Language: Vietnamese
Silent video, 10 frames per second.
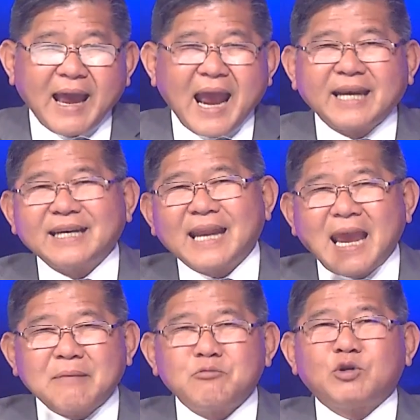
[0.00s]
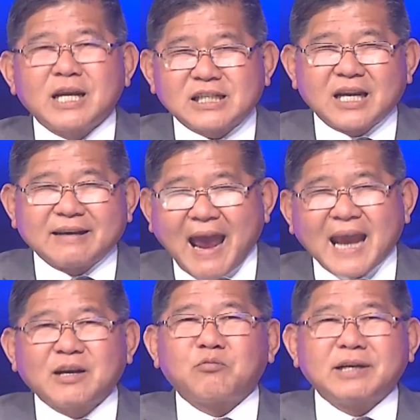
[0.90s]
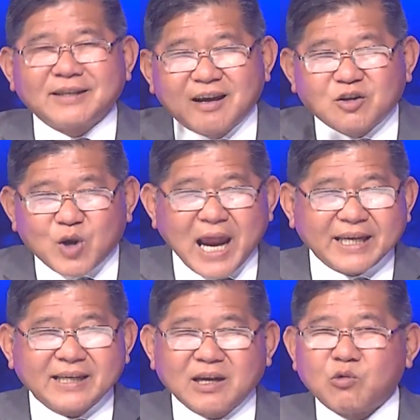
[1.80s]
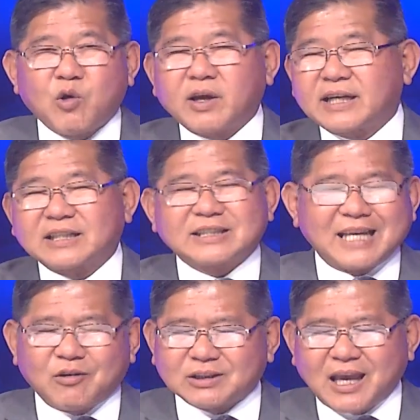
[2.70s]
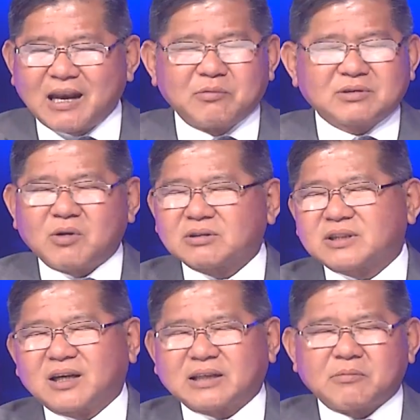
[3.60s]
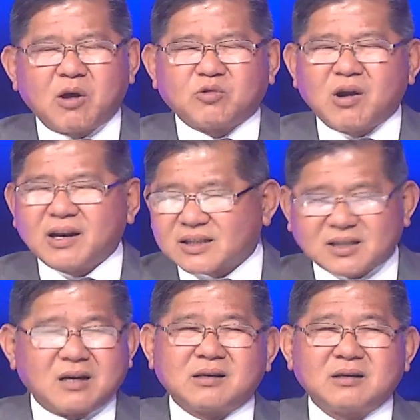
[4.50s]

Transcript: I need ammunition, I don't need a right. Câu nói này sẽ có thể là một, trở thành một câu nói lịch sử,